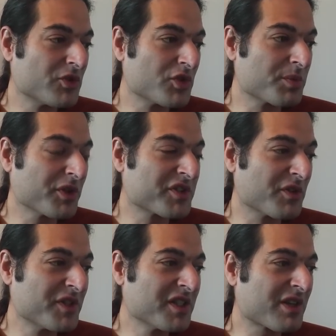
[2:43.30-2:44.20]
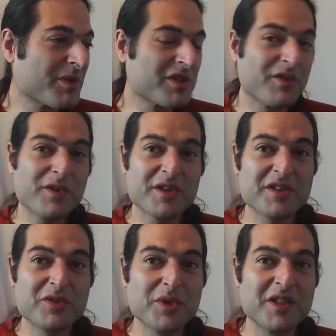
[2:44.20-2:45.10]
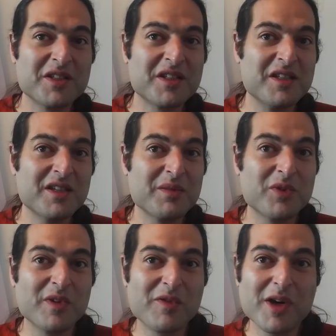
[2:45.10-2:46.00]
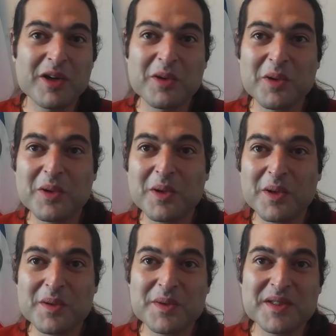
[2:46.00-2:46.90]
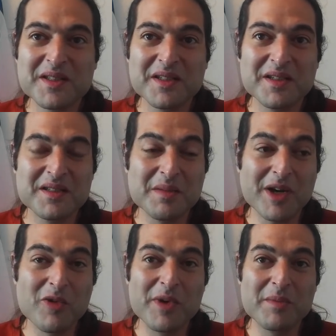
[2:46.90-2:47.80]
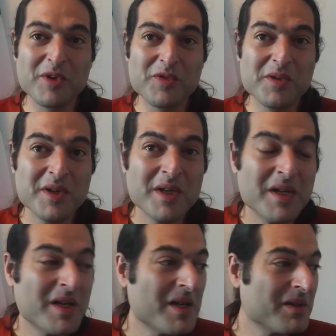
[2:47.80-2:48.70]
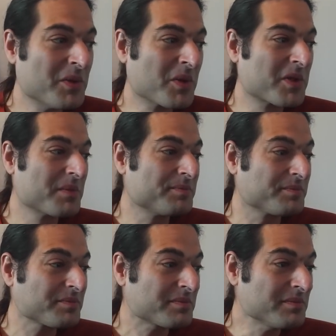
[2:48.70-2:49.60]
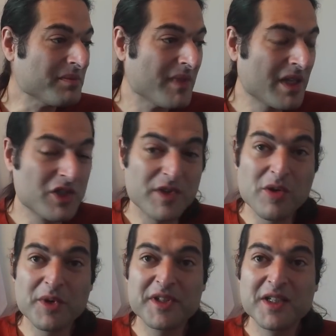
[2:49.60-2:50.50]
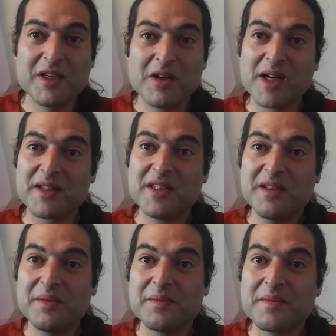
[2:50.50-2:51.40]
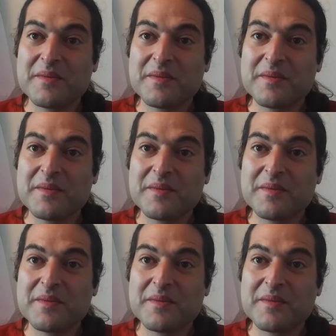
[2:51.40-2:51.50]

je pense, j'ai envie de dire comme les enfants, hein, c'est celui qui dit qui est, et puis on va voir que euh, c'est pas complètement faux. Donc, je vais commenter euh, leur article,